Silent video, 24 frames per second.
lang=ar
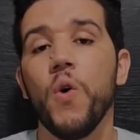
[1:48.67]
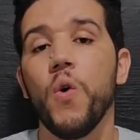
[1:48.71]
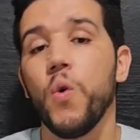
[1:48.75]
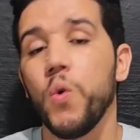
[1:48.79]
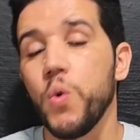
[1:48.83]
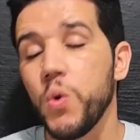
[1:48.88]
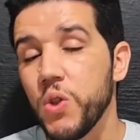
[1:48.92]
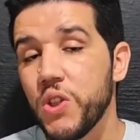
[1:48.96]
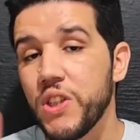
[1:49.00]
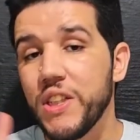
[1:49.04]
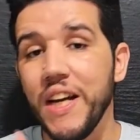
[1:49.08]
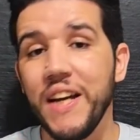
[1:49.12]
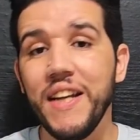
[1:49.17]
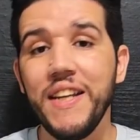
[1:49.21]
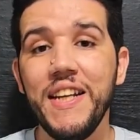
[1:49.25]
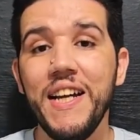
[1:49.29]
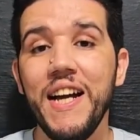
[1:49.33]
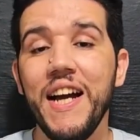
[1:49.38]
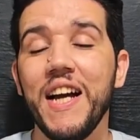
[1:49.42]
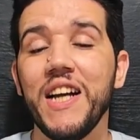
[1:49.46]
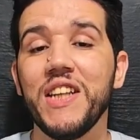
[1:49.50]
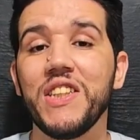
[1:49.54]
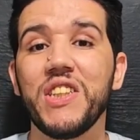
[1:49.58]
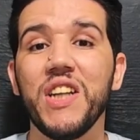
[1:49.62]
وثاني
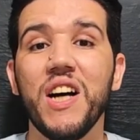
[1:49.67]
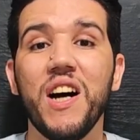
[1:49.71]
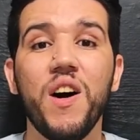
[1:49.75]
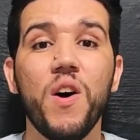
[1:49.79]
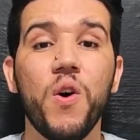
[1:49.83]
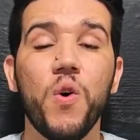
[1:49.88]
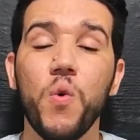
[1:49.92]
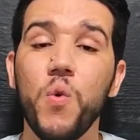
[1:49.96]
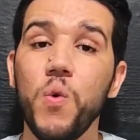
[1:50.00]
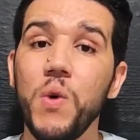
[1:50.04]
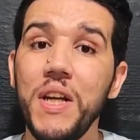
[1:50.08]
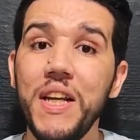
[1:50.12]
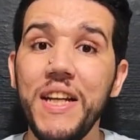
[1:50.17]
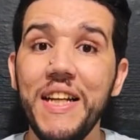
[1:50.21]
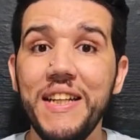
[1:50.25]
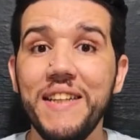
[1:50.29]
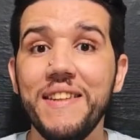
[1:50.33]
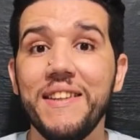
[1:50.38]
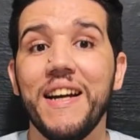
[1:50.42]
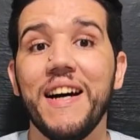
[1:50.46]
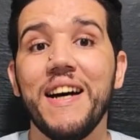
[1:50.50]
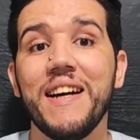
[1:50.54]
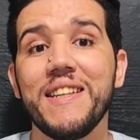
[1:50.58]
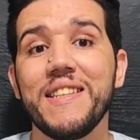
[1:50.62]
حاجه واللي
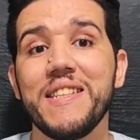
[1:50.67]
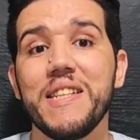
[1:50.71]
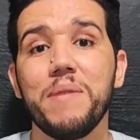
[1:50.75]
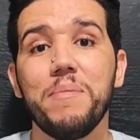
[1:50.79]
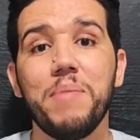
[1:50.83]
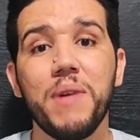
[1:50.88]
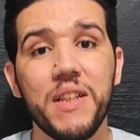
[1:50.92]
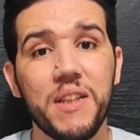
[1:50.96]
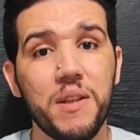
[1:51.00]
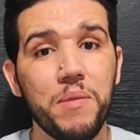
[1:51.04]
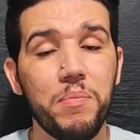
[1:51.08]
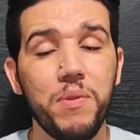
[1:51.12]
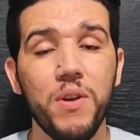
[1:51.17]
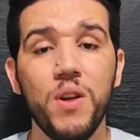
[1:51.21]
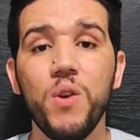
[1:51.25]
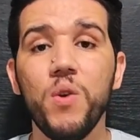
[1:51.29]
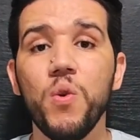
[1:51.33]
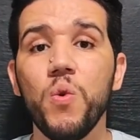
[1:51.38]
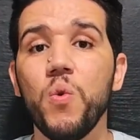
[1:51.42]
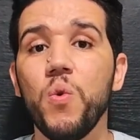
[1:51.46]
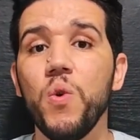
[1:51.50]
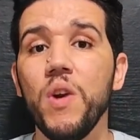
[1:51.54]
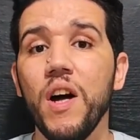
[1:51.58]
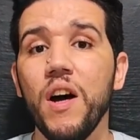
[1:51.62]
عندها ارتباط
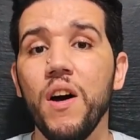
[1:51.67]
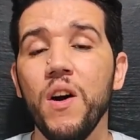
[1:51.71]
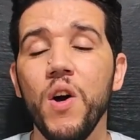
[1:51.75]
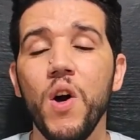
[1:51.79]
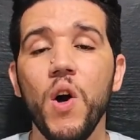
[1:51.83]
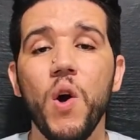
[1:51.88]
بالاولى